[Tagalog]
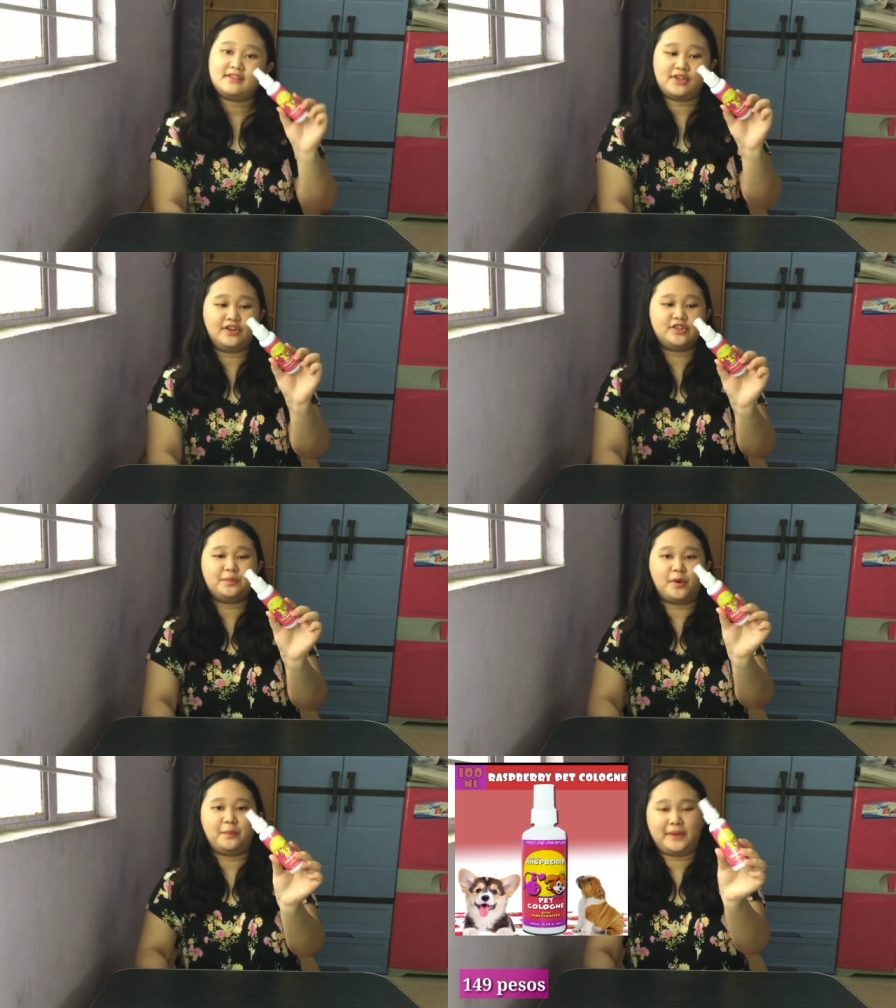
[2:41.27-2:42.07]
So
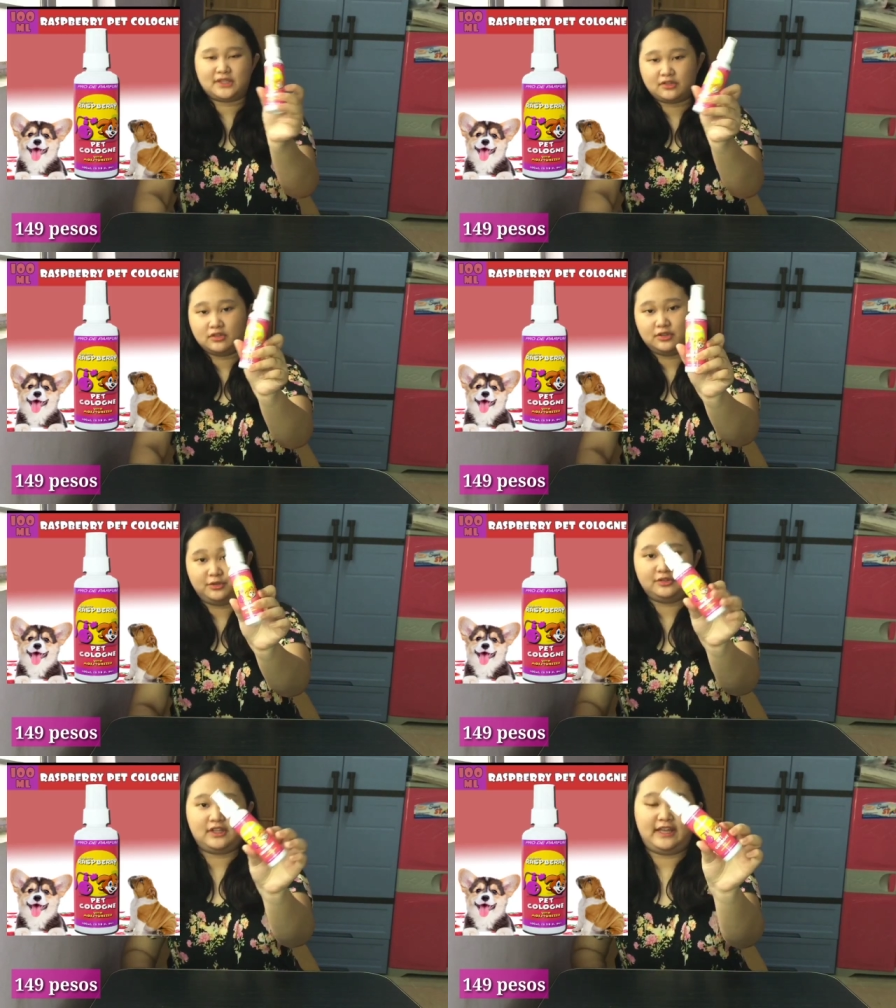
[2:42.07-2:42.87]
ito po, pet
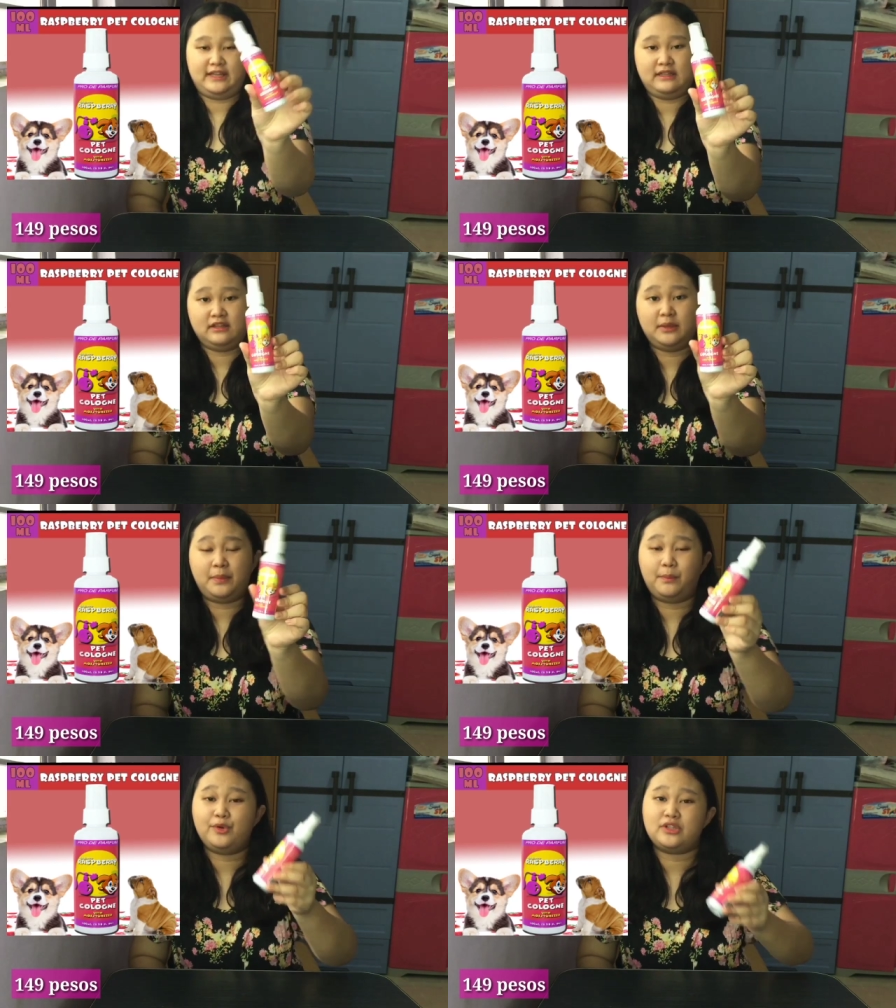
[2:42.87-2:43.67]
cologne, ayan. Hindi
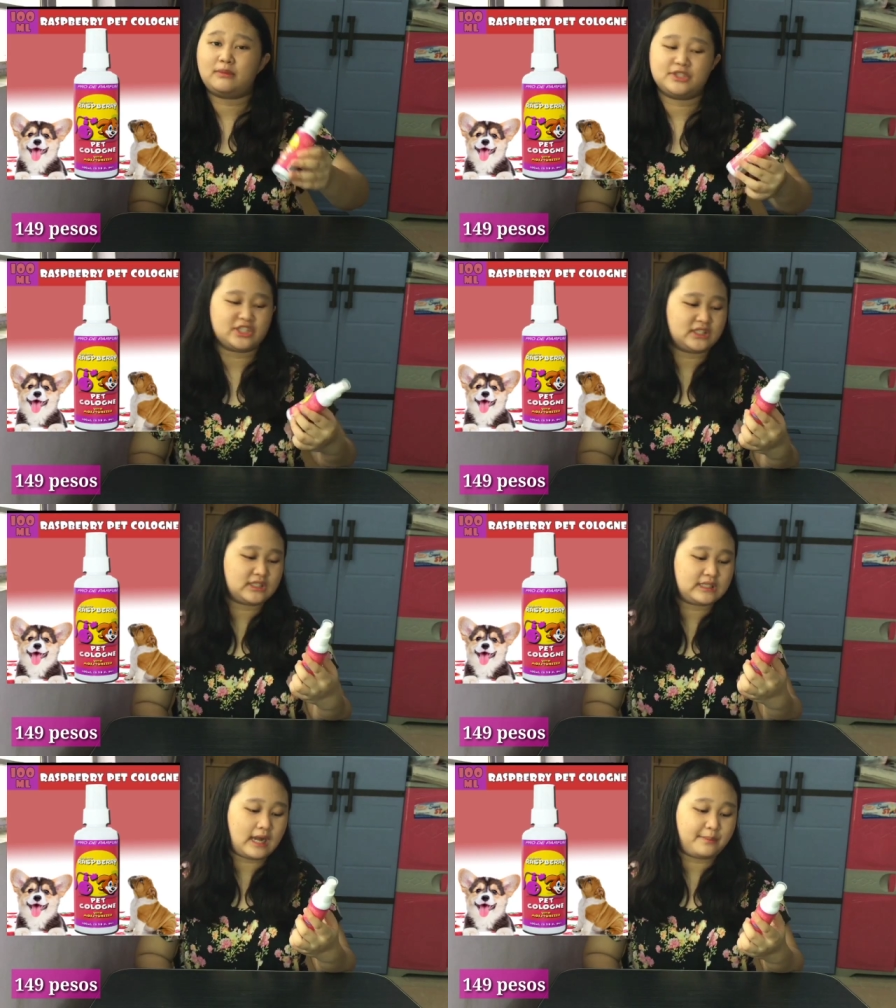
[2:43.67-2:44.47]
pa po namin
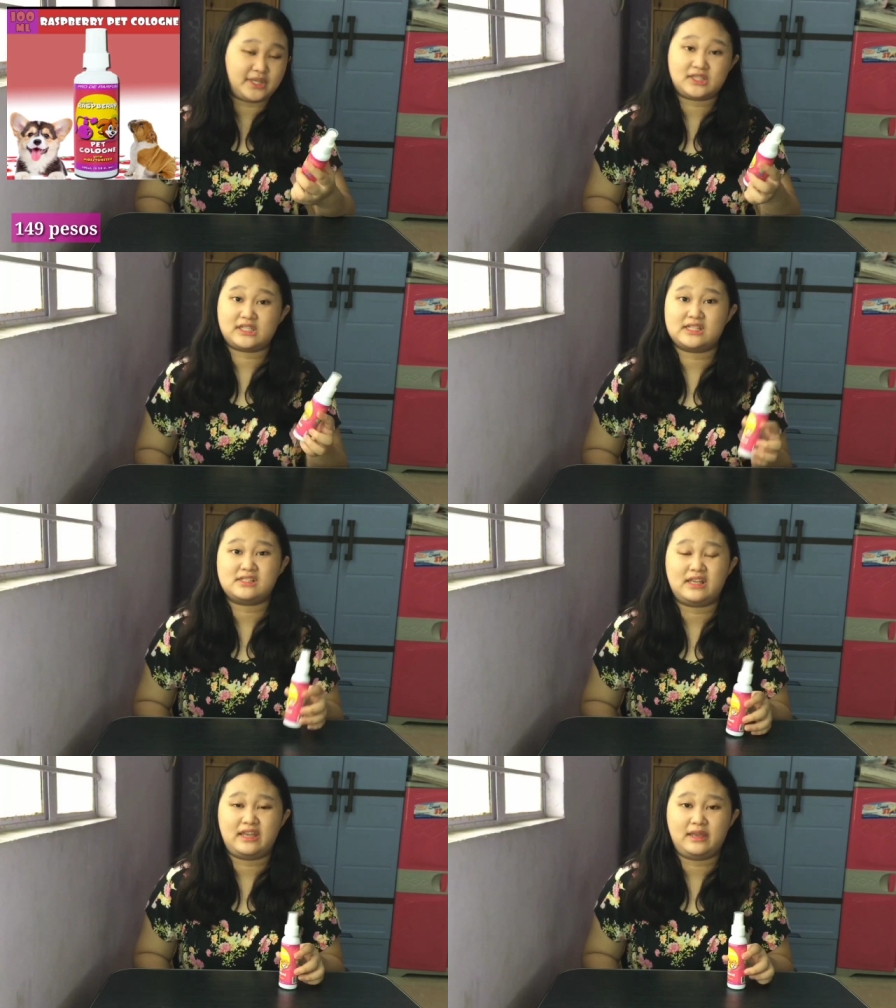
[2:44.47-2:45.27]
siya nagagamit
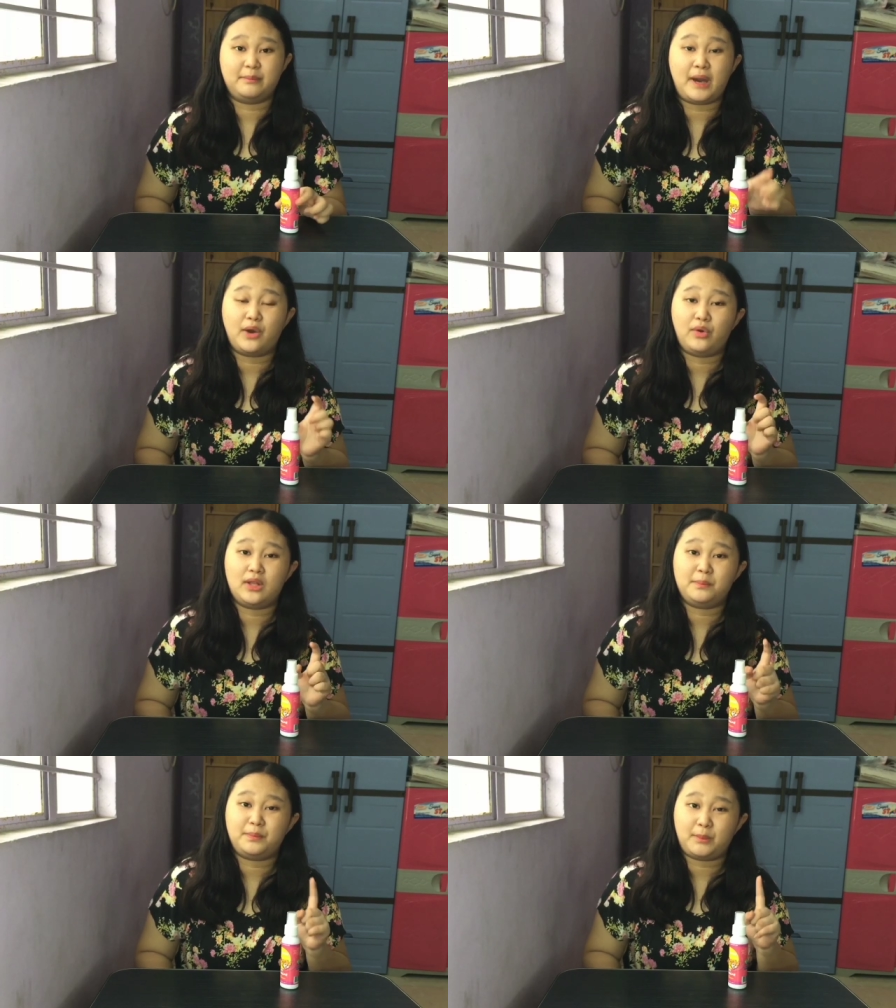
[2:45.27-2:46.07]
kasi
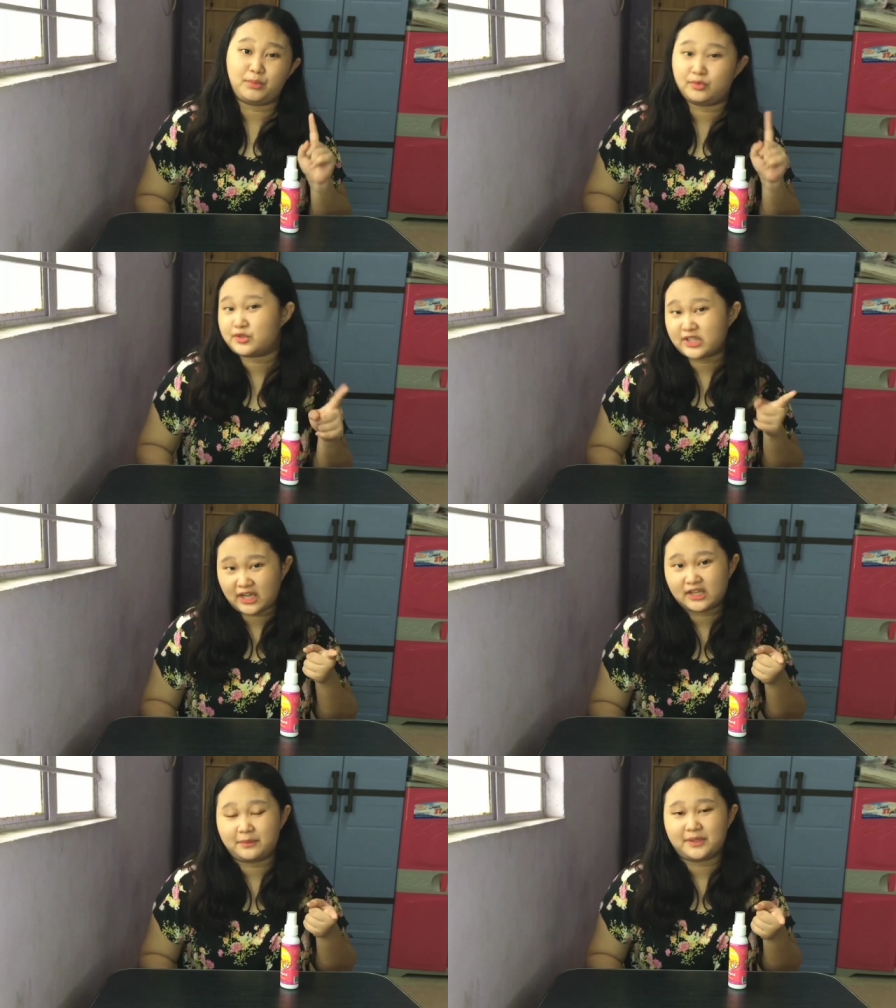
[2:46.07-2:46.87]
bawal pa po
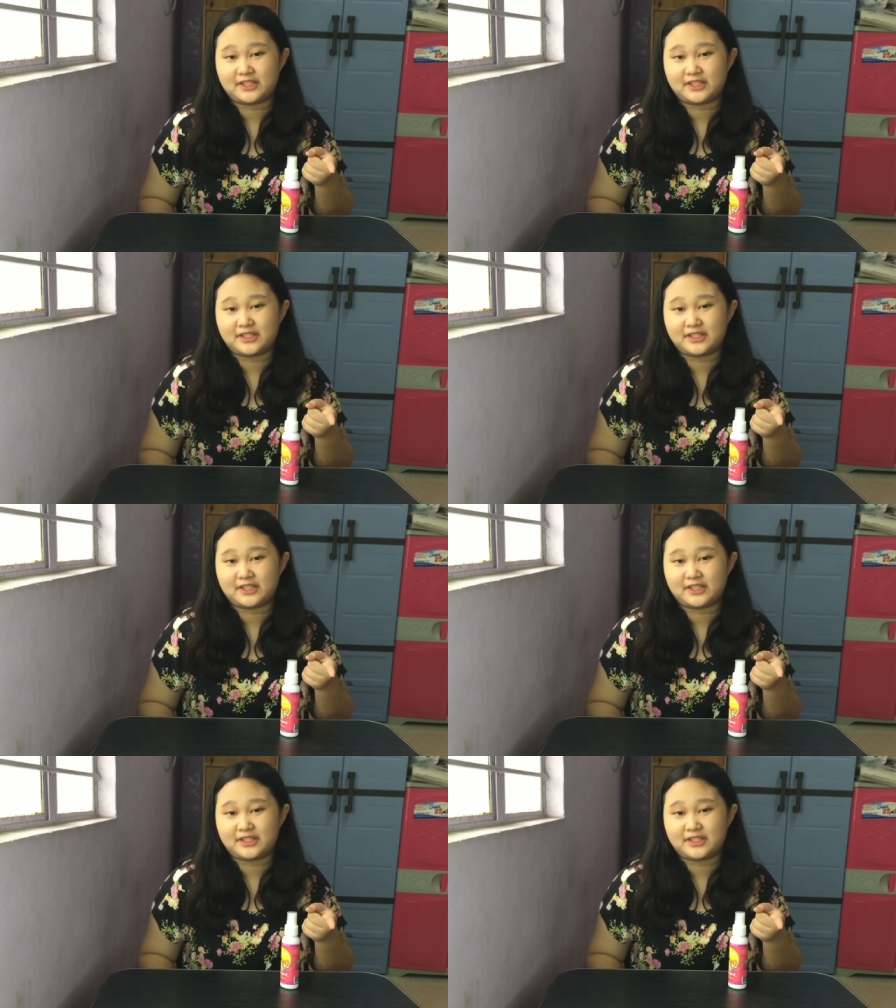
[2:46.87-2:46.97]
siya